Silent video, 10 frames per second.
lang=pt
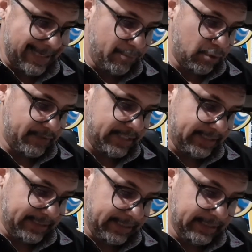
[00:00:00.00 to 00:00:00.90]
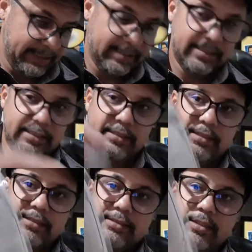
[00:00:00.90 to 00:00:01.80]
1930,
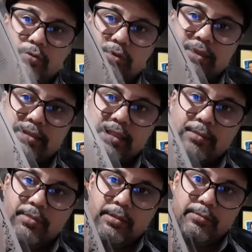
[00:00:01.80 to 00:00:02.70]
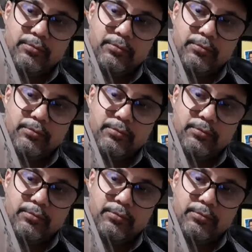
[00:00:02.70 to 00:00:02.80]
segunda estampa.